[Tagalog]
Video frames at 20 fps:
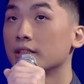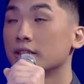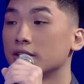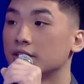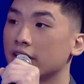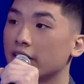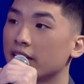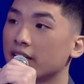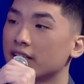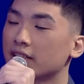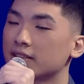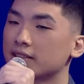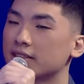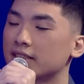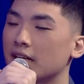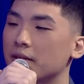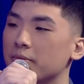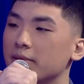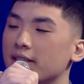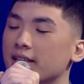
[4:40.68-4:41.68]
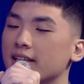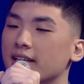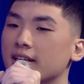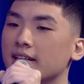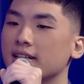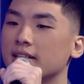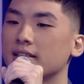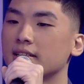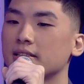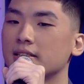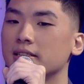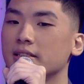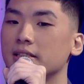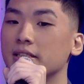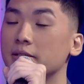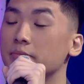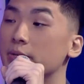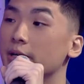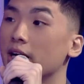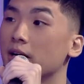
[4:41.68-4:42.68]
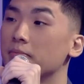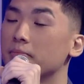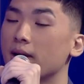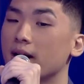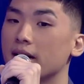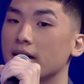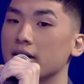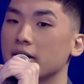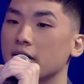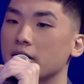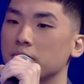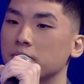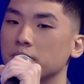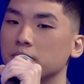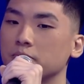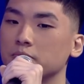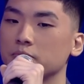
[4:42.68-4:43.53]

Cheng, sabi nila, libre ang mangarap.